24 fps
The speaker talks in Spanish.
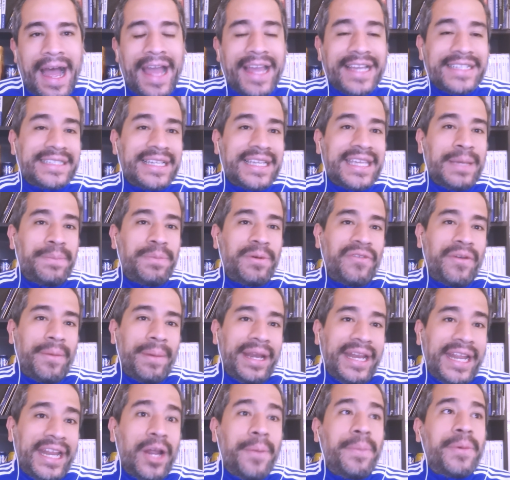a ese equipo
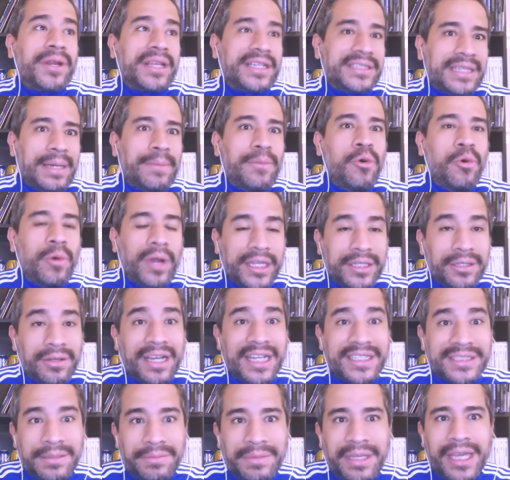femenino porque estamos jugando
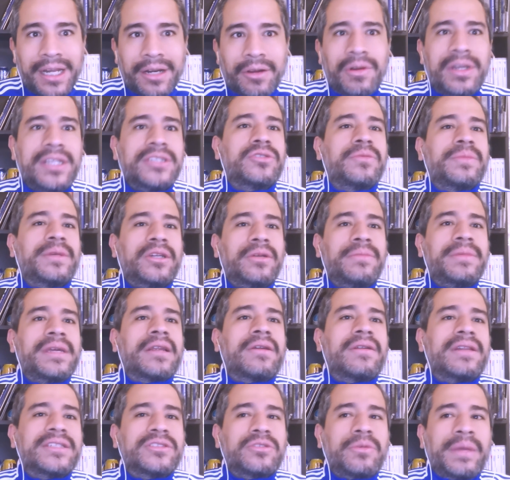casi miércoles, domingo y
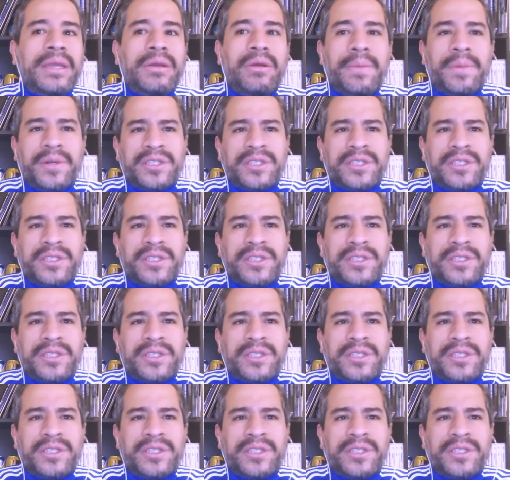miércoles, domingo.